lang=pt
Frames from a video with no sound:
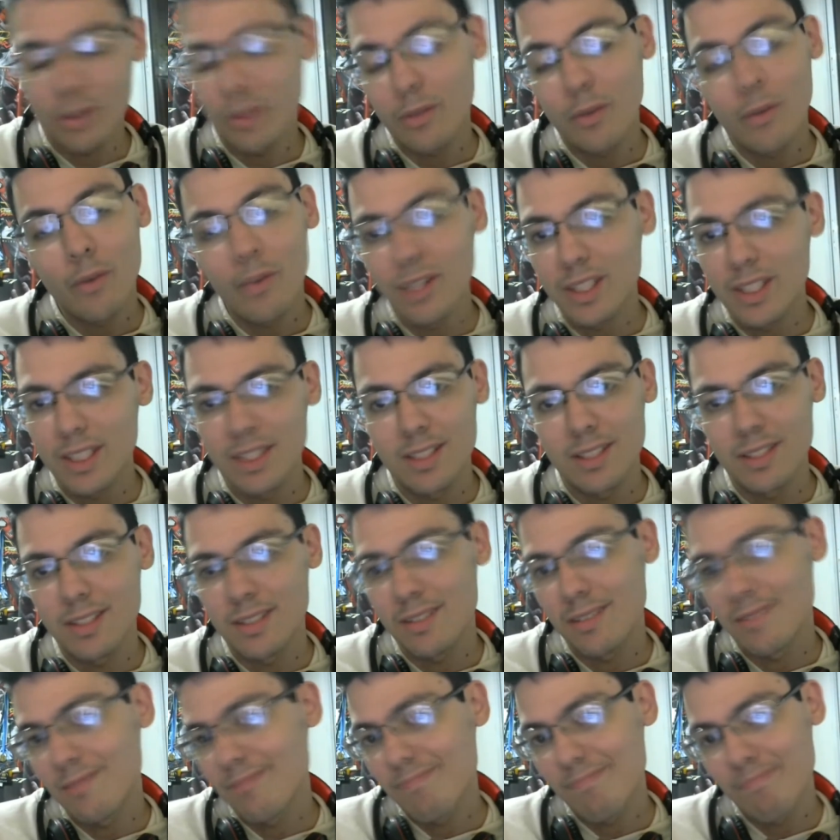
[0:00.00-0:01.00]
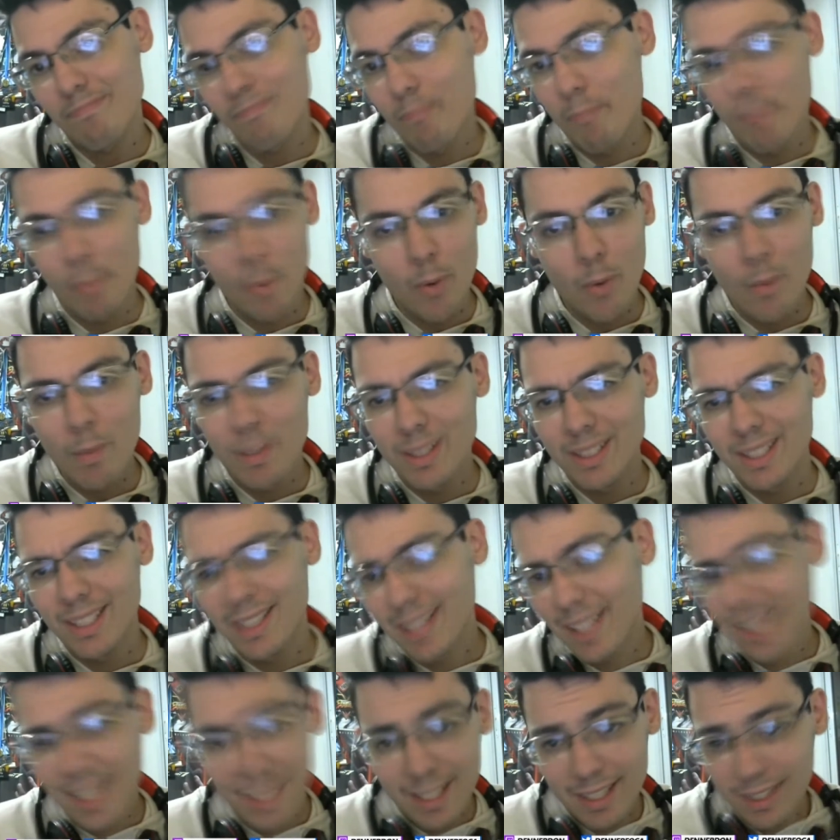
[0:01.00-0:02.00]
conversas bobas
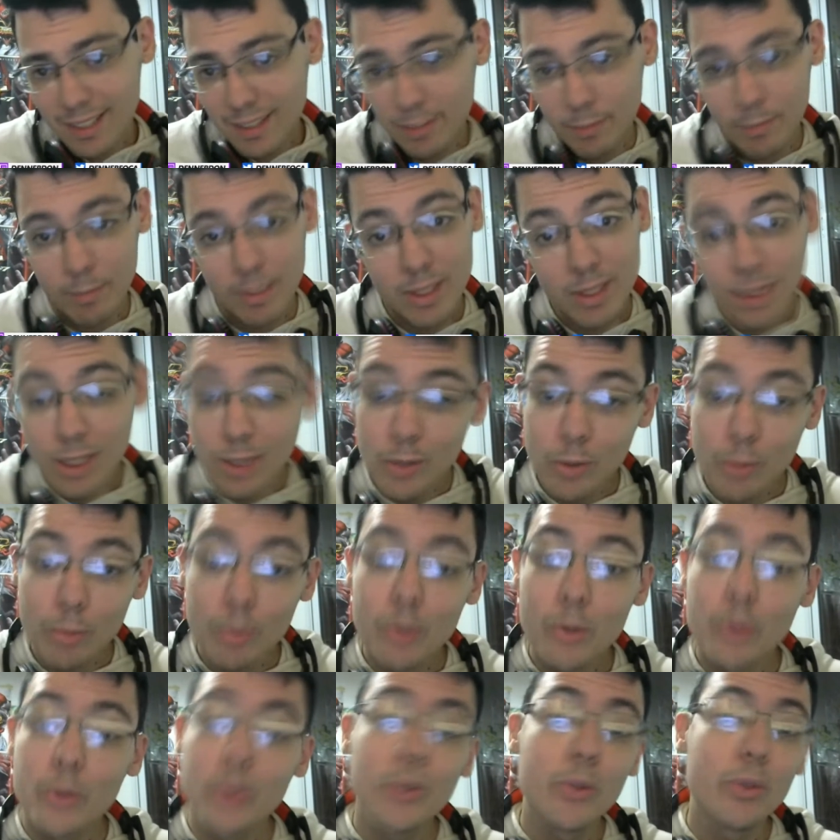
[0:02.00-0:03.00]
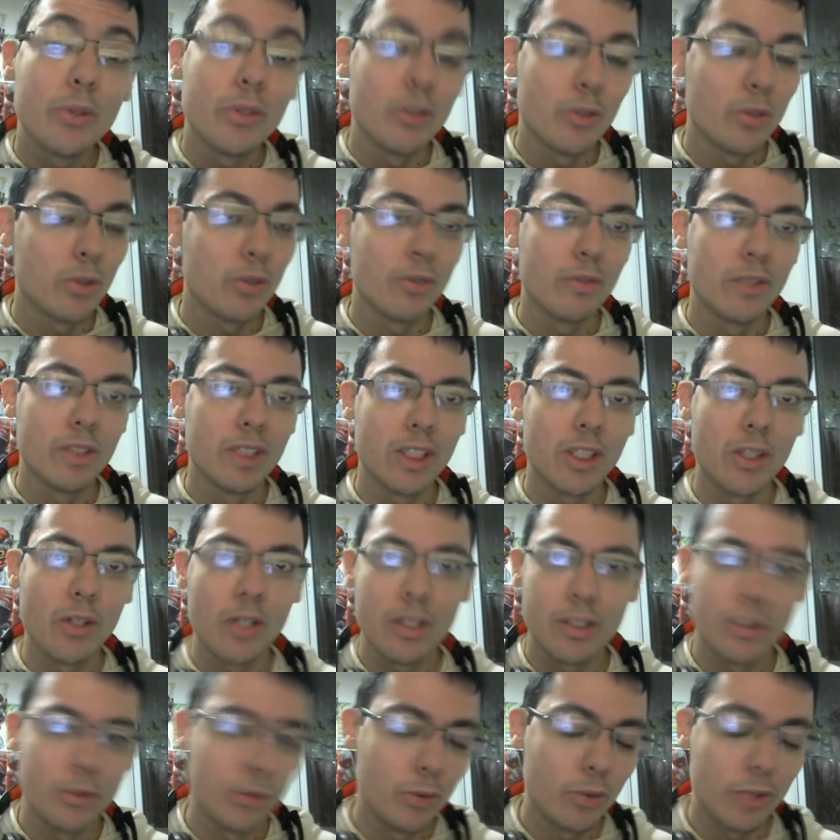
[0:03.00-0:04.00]
até, mas é sobre o jogo, o jogo que você
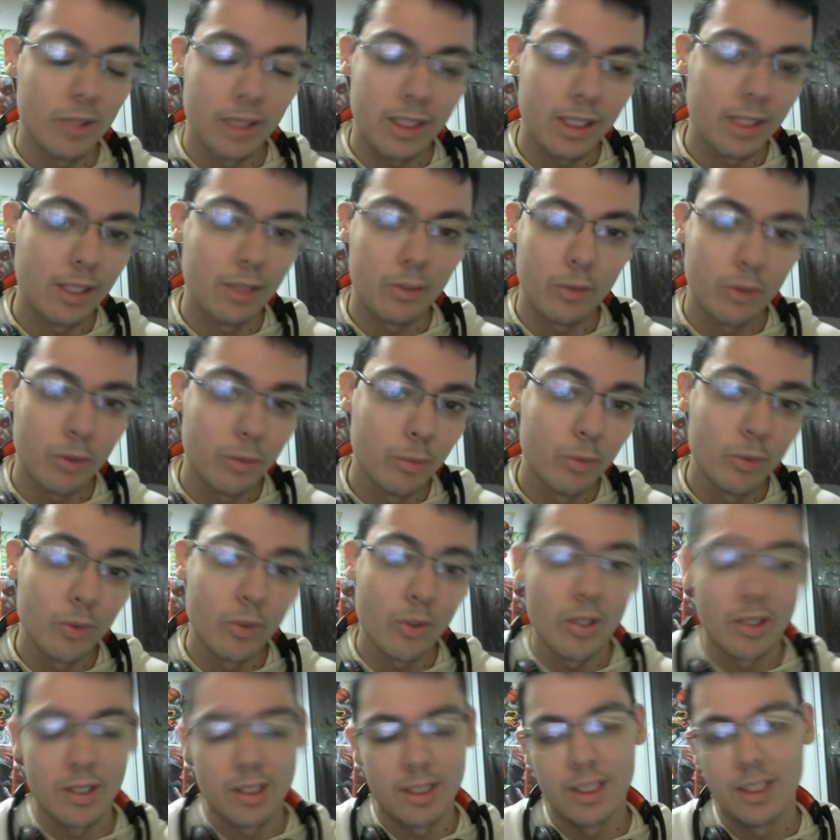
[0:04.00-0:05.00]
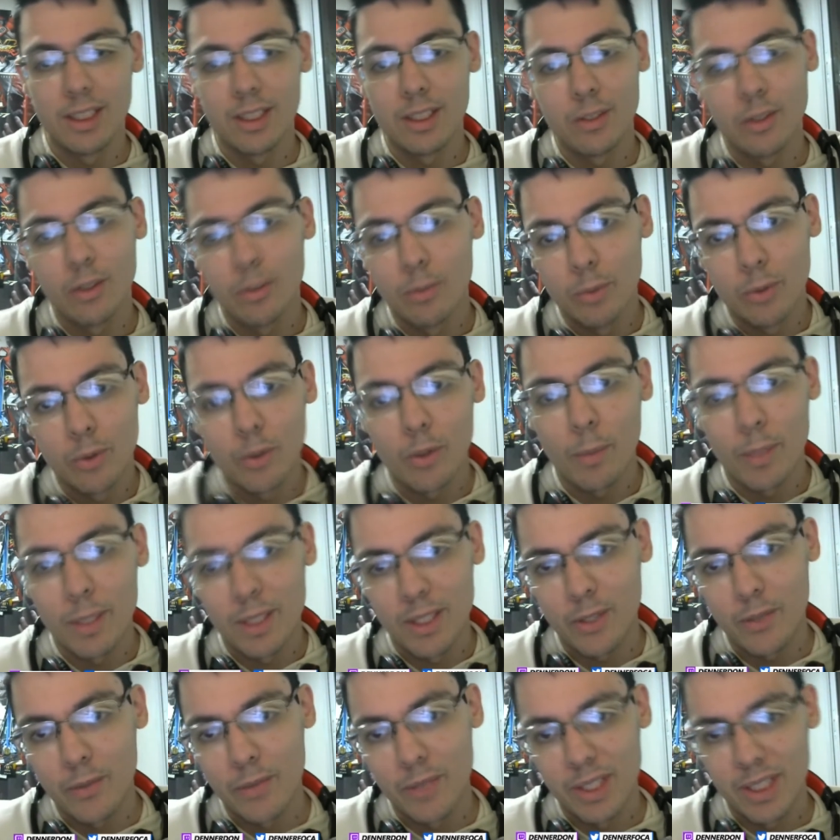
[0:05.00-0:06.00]
gosta, o jogo que todo mundo gosta ali, todo mundo
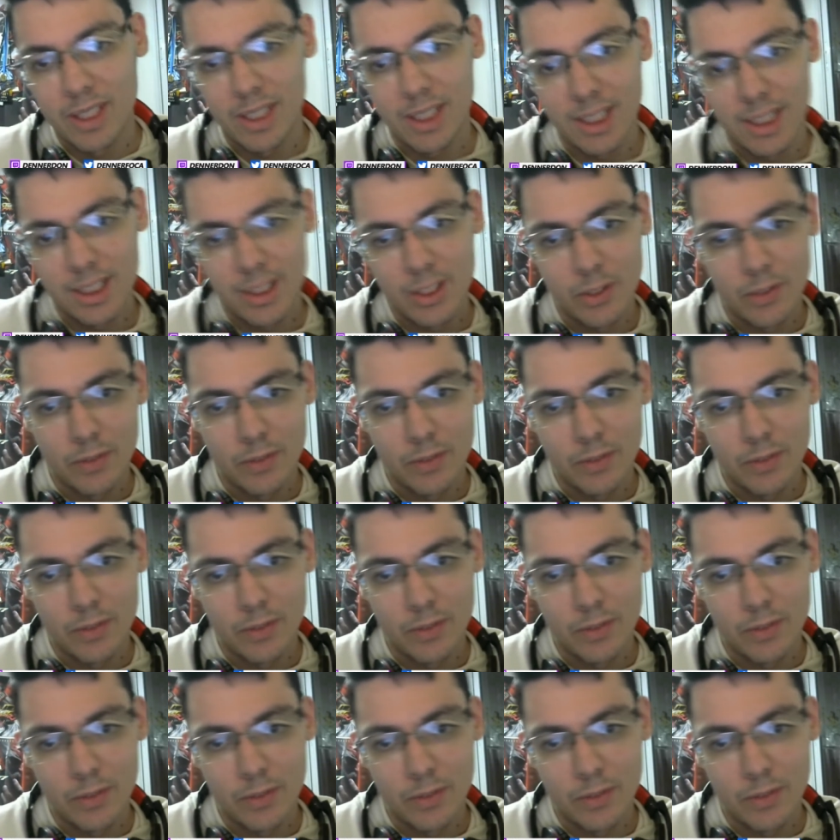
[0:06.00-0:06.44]
começa a conversar e se